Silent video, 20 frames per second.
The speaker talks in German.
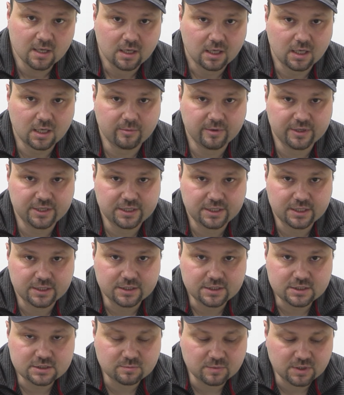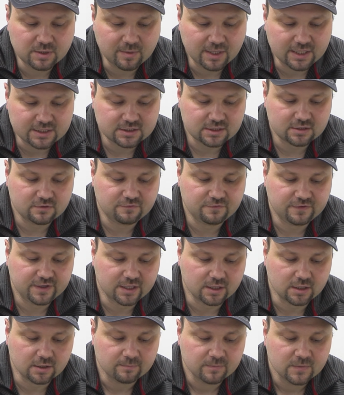Arbeitet ihr nicht mit dem
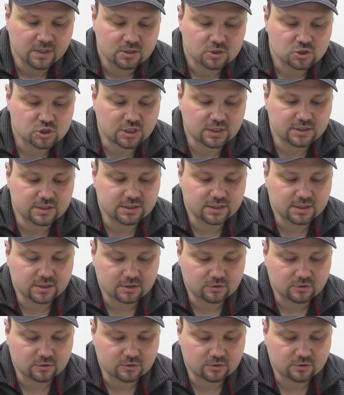Handempfänger, schaltet ihr